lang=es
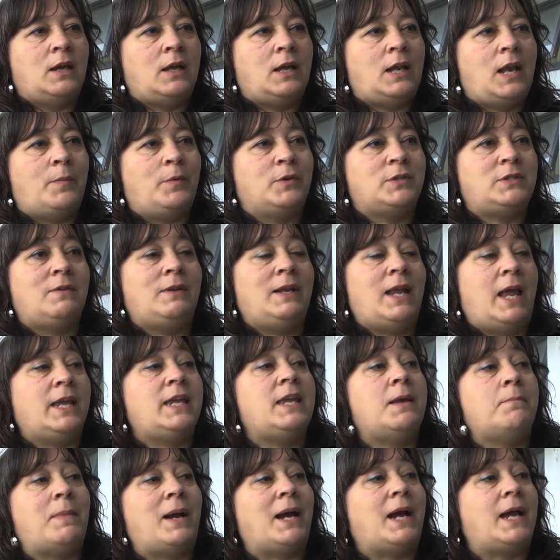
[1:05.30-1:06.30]
la posibilidad
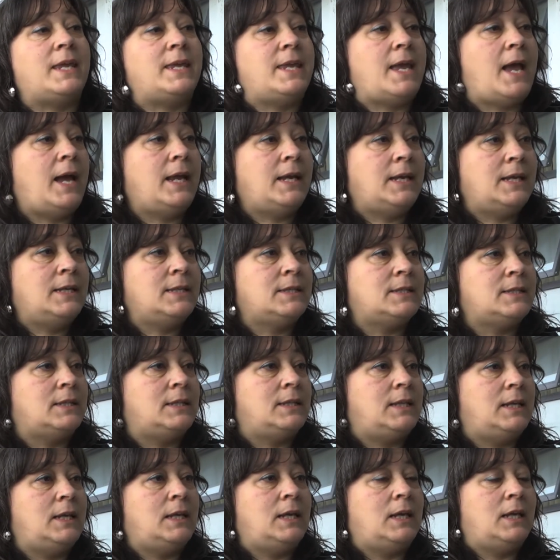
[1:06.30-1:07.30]
aquí en Magallanes
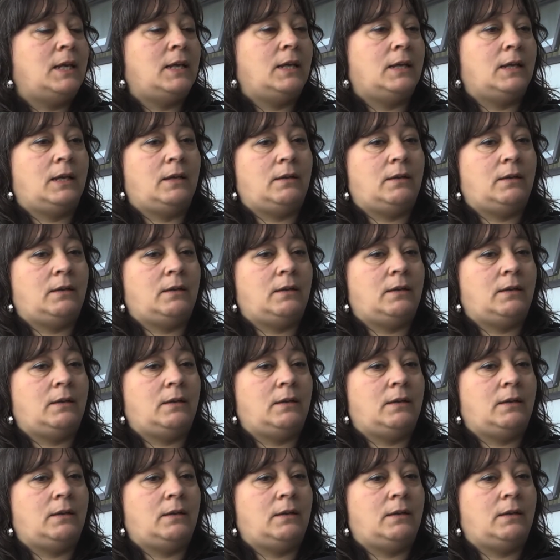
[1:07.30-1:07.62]
de